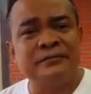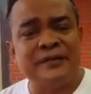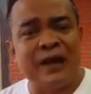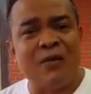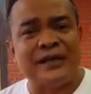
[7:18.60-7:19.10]

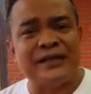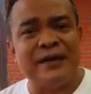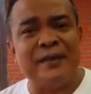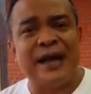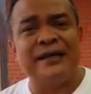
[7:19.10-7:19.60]
จังหวัดเชีย
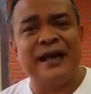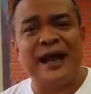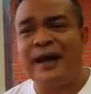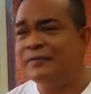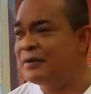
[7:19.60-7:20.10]
งใหม่เนี่ย
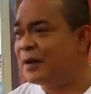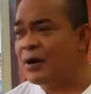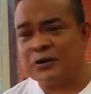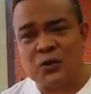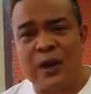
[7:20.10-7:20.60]
นะครับ ซึ่งมัน
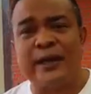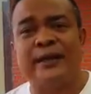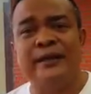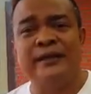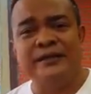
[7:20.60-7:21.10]
ก็ซวย
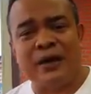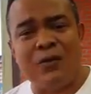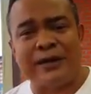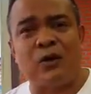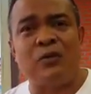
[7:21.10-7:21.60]
จังห
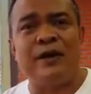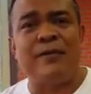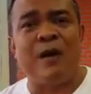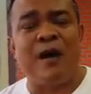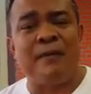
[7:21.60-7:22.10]
วัดตรงไม่
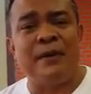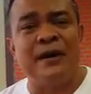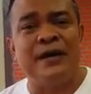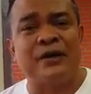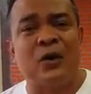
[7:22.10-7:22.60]
พออำเภ
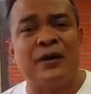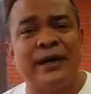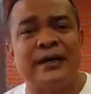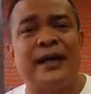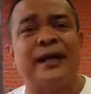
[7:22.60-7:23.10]
อยังตรง
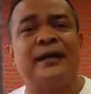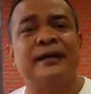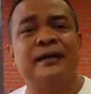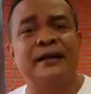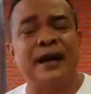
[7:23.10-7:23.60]
อีกเนี่ย
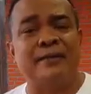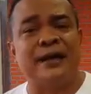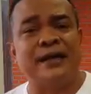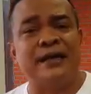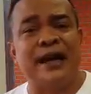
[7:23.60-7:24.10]
กับอ
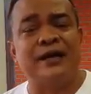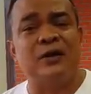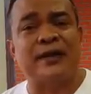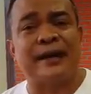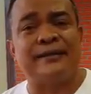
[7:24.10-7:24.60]
ดีตนาย
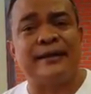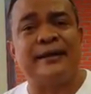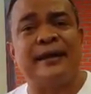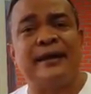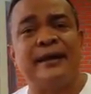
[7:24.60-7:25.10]
กทักษิณ
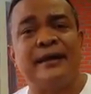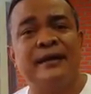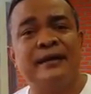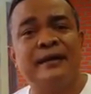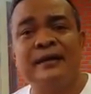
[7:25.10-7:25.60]
เนี่ย
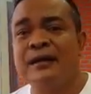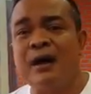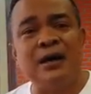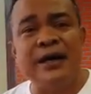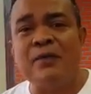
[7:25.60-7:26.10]

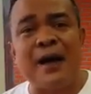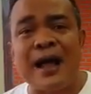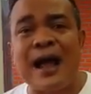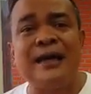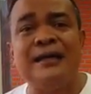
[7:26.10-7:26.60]
ก็เลี้ยวมา
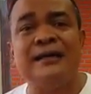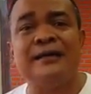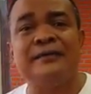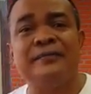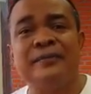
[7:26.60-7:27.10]
ง่ายเลย
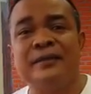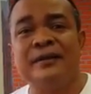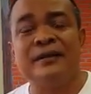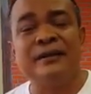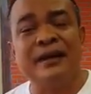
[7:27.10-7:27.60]

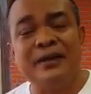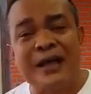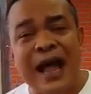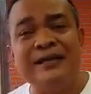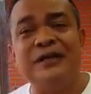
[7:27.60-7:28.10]
แล้ว
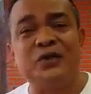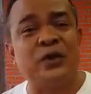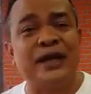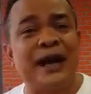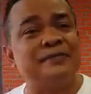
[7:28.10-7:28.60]
ท้ายที่สุด
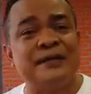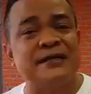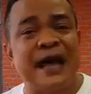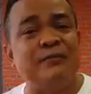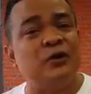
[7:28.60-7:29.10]
นะครับ สื่อ
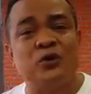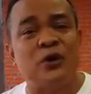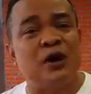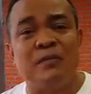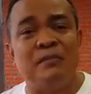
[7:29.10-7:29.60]
สารมวลชน
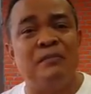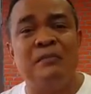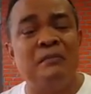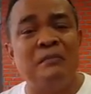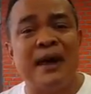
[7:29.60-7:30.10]
ก็
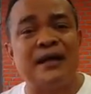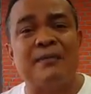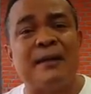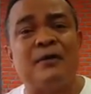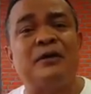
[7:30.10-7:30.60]
บางฉ
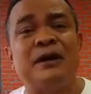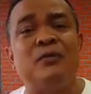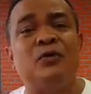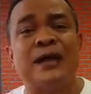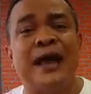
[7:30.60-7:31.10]
บับก็ระ
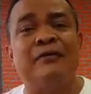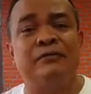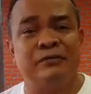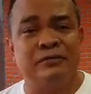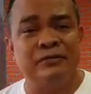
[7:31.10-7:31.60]
บุแล้ว
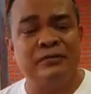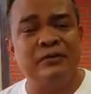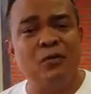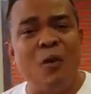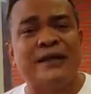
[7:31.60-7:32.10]

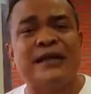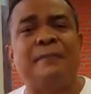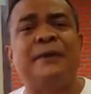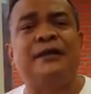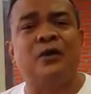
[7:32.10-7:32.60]
ว่าจับ
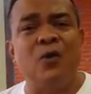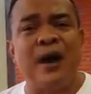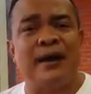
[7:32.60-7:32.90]
ปิดตัว